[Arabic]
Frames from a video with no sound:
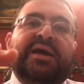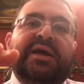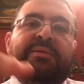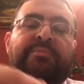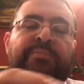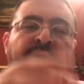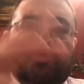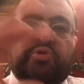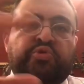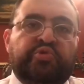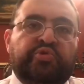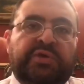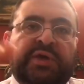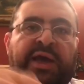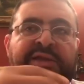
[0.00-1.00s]

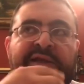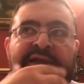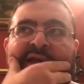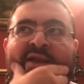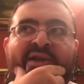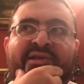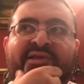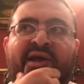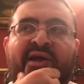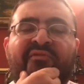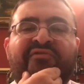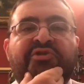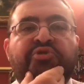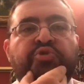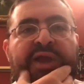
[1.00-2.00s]
برضو يعني احنا ده
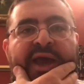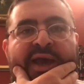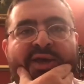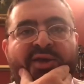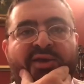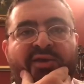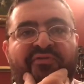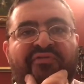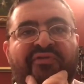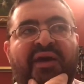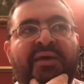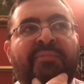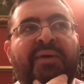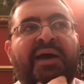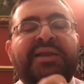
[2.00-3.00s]
الفيديو الاخير
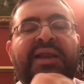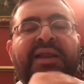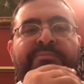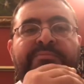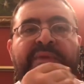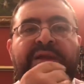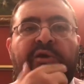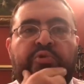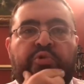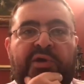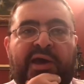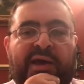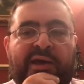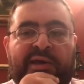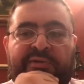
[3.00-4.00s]
فيبقى احنا لمينا كل
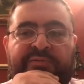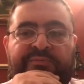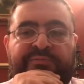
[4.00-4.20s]
حاجه